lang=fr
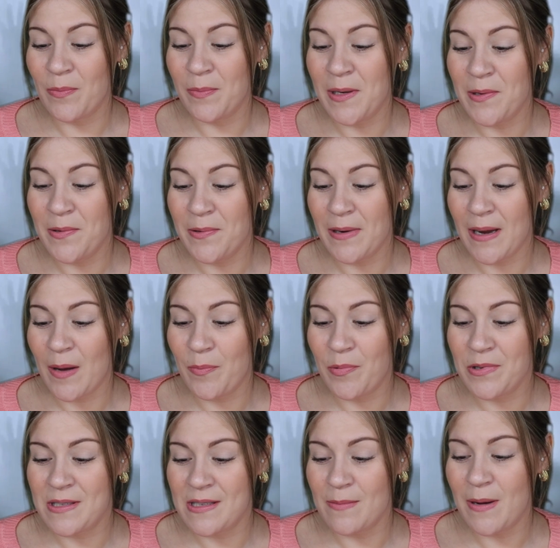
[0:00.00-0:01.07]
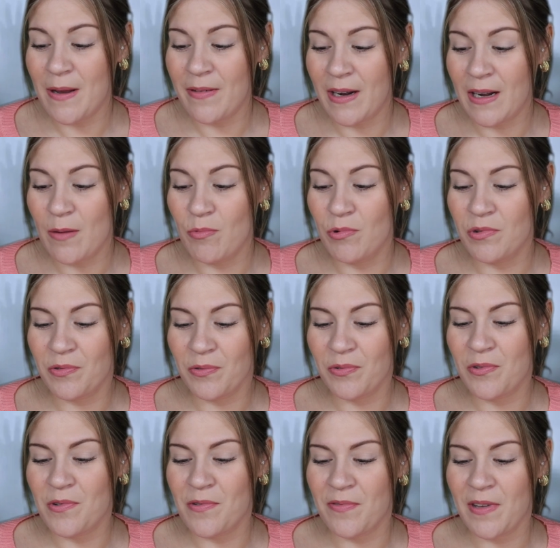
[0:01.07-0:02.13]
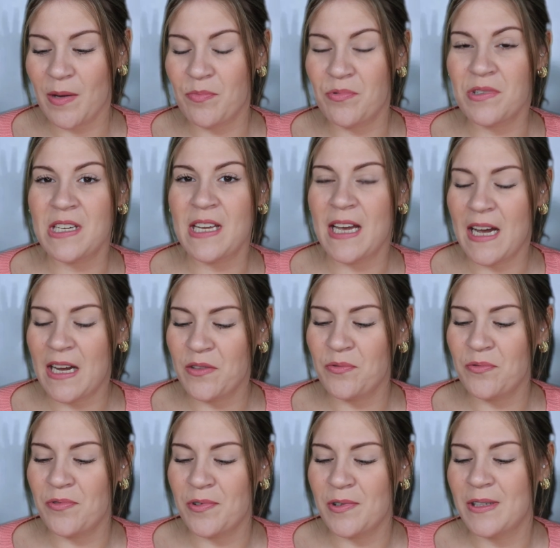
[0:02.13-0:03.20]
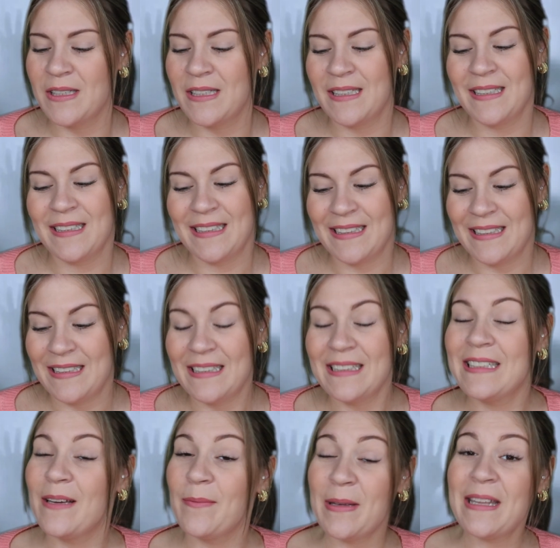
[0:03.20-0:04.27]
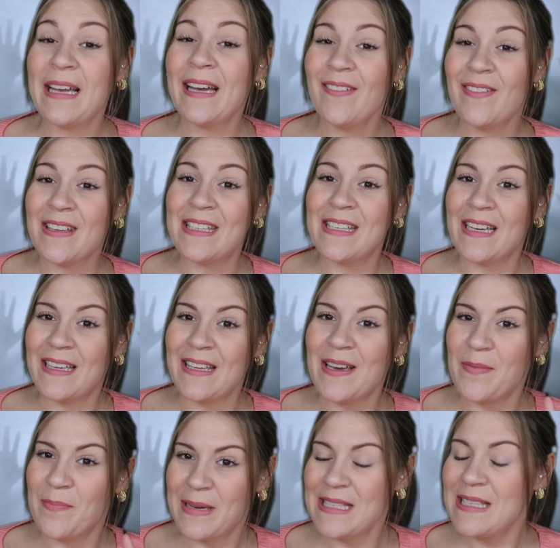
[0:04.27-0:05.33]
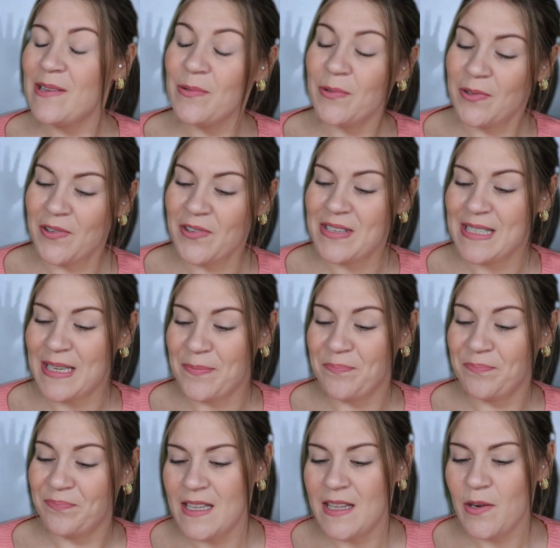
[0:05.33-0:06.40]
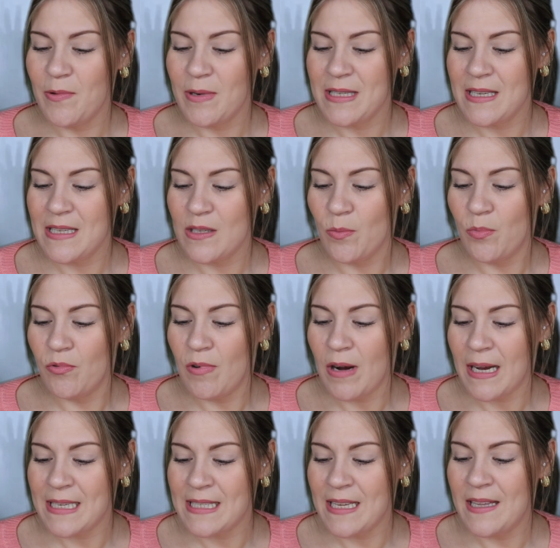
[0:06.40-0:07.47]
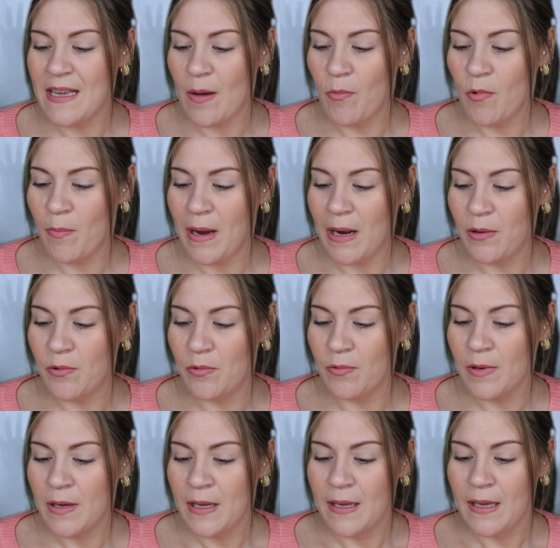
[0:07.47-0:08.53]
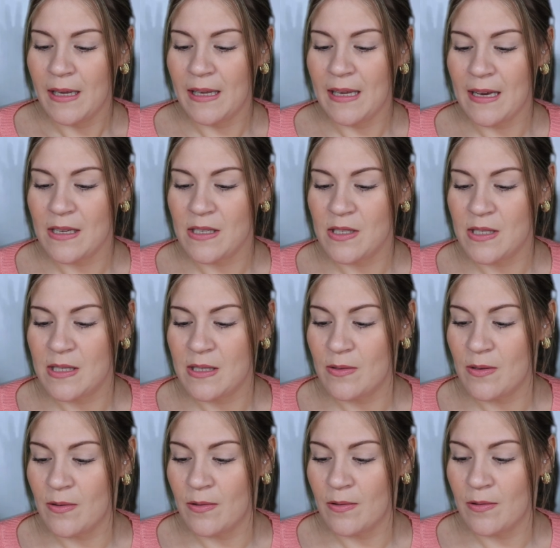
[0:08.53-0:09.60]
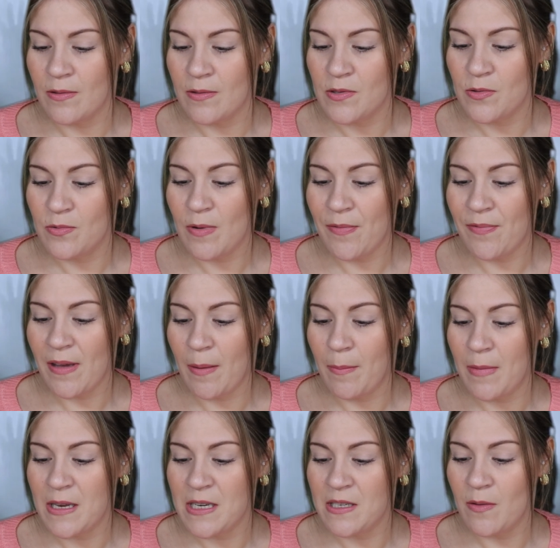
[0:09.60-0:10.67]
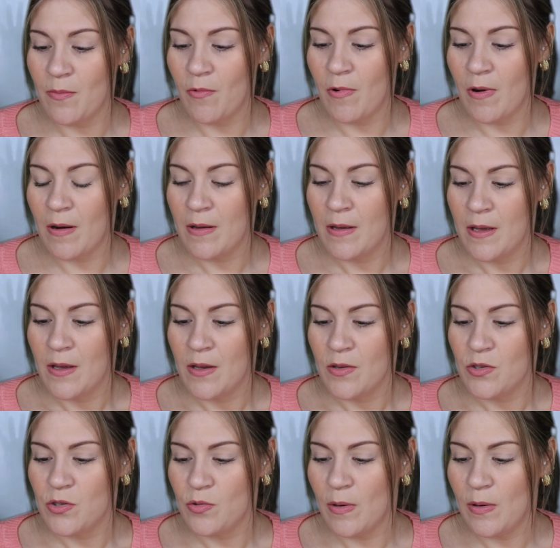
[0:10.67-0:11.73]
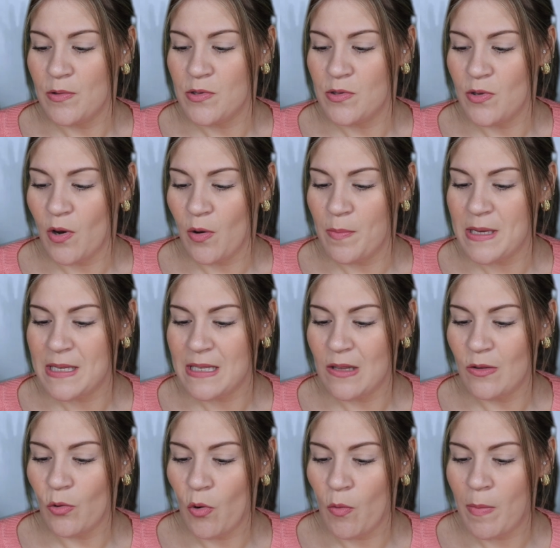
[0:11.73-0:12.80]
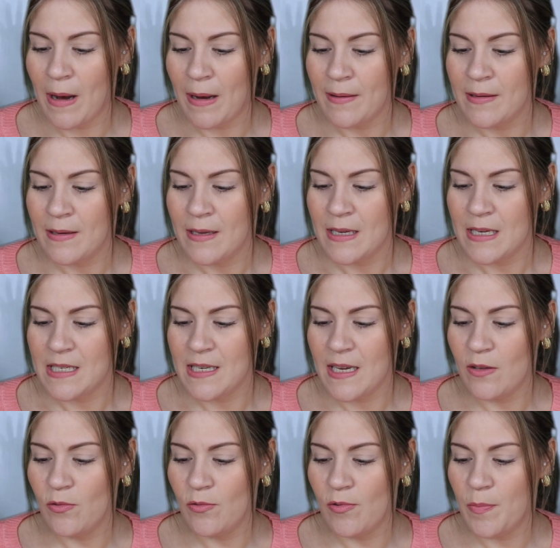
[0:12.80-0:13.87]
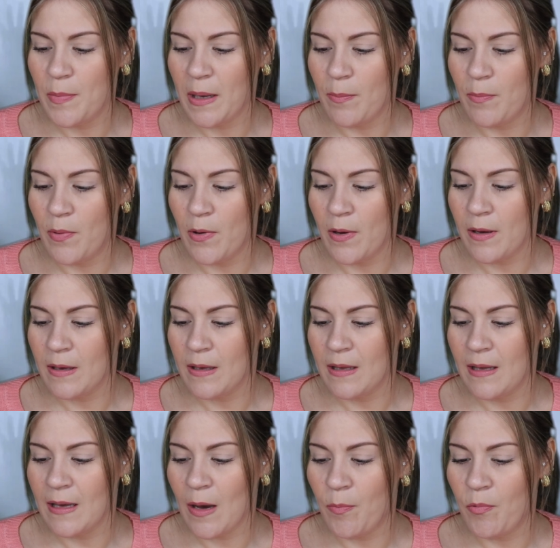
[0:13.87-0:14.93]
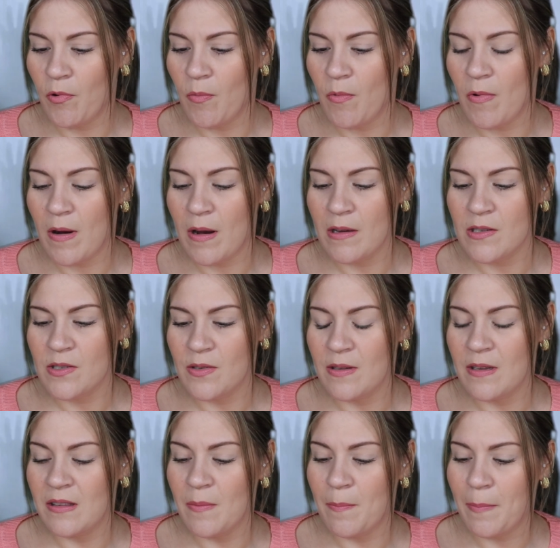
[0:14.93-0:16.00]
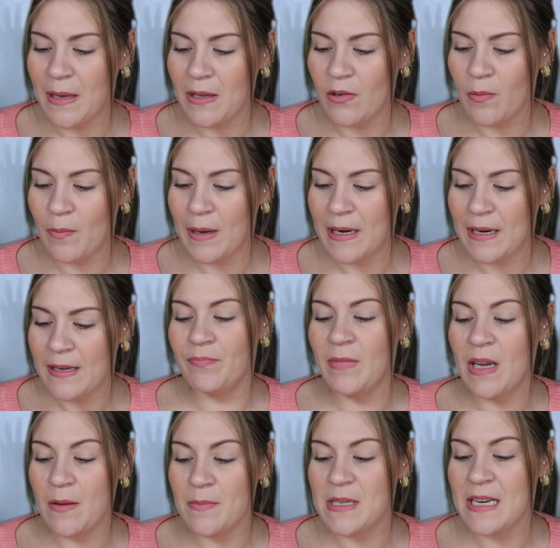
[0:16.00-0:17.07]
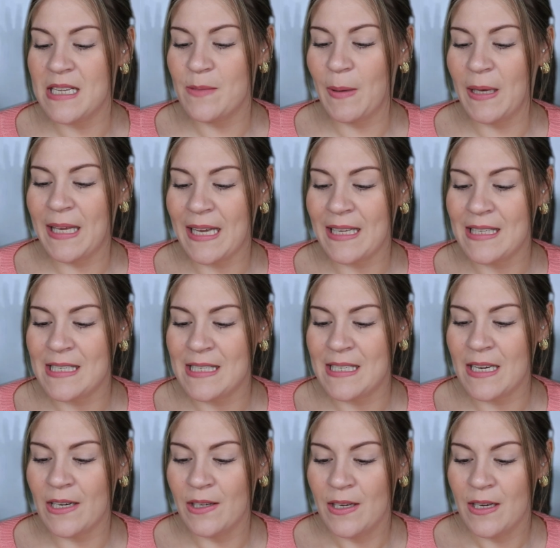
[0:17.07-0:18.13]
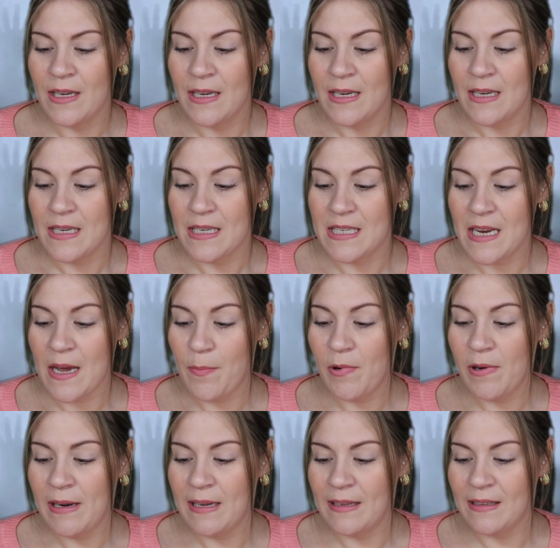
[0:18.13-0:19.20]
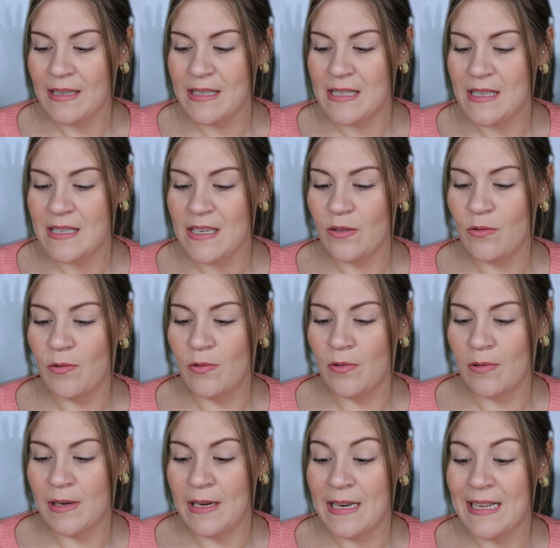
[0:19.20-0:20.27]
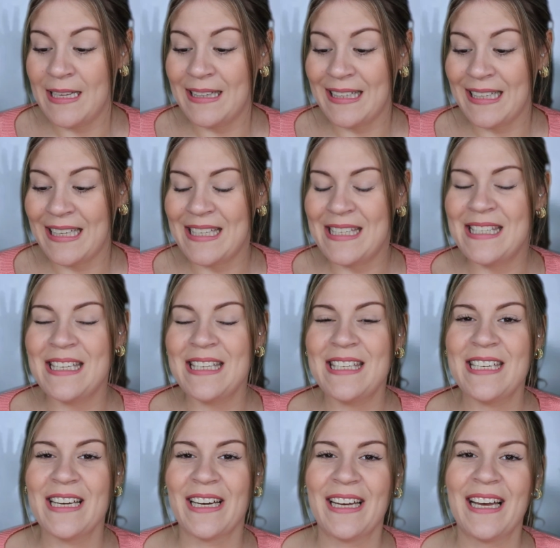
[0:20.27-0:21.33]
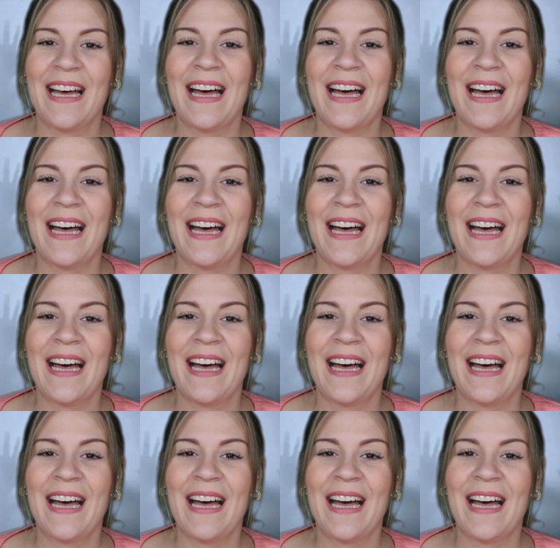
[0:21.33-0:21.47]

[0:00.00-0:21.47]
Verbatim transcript: au milieu, impossible avec les boutons de le faire bouger à nouveau. Ça m'est arrivé ça, il n'y a pas si longtemps que ça. J'étais coincée sans pouvoir accéder à mon balcon car euh, soit fermé chez moi, soit le store baissait trop bas. J'ai à nouveau pris peur car pour moi ce n'était pas normal. Mm. Mais comme j'ai l'esprit cartésien, j'ai appelé l'électricien de euh,